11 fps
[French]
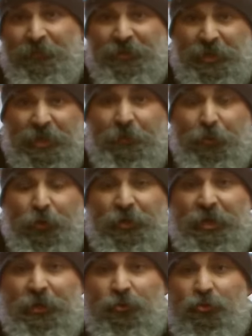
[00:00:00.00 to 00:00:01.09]
C'est une capote
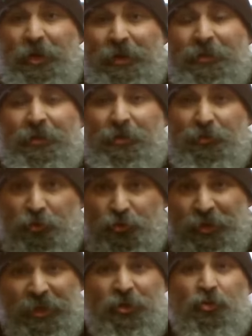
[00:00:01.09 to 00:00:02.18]
qui a dû être dans
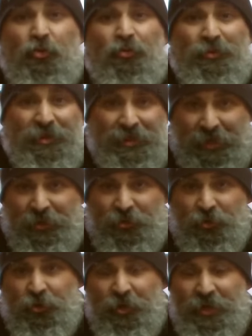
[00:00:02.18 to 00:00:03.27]
une région très
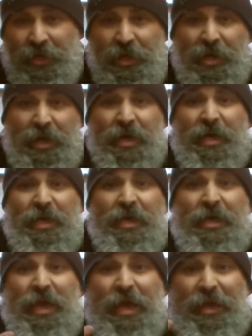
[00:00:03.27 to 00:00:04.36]
ensoleillée
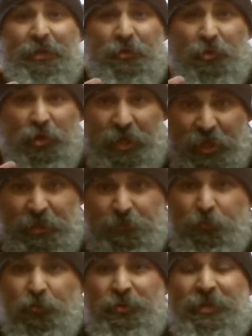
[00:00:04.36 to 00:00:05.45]
et être
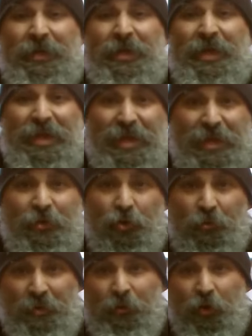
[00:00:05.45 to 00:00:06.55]
exposée
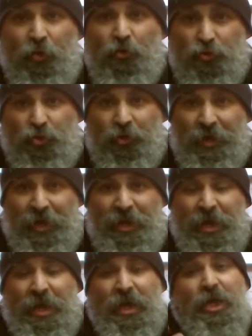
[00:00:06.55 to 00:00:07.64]
énormément au
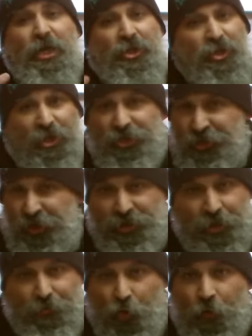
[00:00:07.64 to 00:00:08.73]
soleil et très
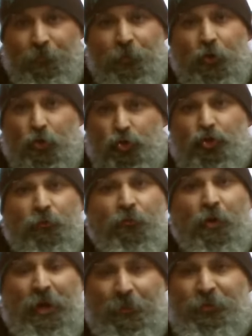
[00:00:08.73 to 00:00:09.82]
certainement
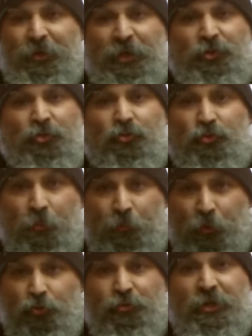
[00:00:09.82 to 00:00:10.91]
recevoir l'application de
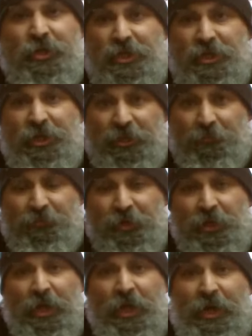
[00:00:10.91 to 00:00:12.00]
produits
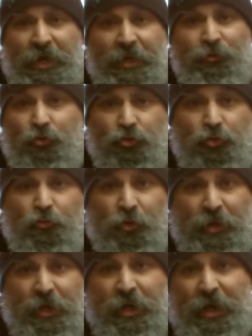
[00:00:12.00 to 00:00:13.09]
inadaptés, les deux
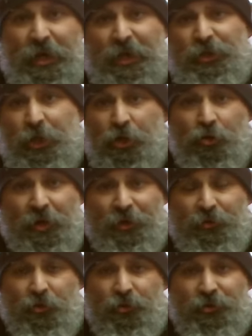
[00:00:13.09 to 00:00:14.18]
cumulés, la chaleur
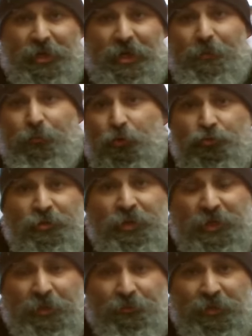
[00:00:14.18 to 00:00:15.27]
intense, les produits
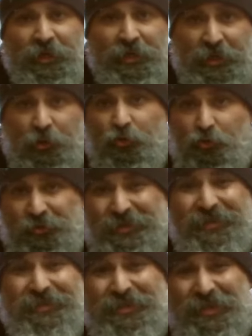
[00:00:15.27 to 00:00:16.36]
inadaptés qui eux
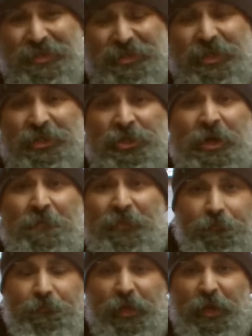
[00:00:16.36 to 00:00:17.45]
aussi dessèchent
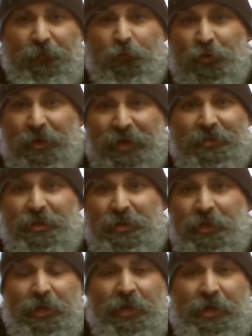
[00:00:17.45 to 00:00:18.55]
et font
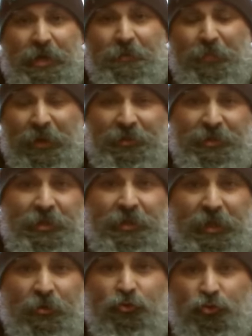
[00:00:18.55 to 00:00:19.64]
craquer les
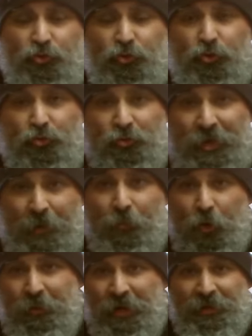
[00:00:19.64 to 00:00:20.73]
parties caoutchouteuses, donc la
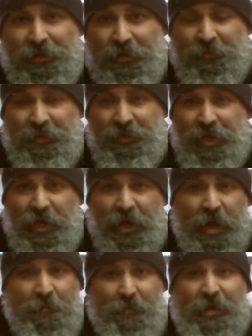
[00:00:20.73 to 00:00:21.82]
membrane intermédiaire,
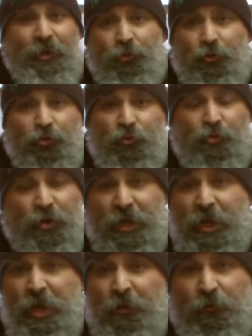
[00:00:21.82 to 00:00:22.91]
ben, les deux
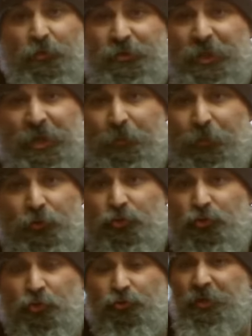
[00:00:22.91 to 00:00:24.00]
cumulés font que cette capote
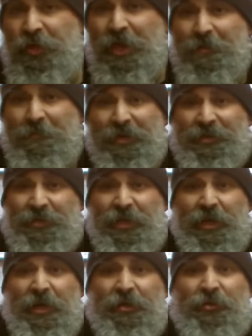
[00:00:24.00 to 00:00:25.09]
aujourd'hui, ben, c'est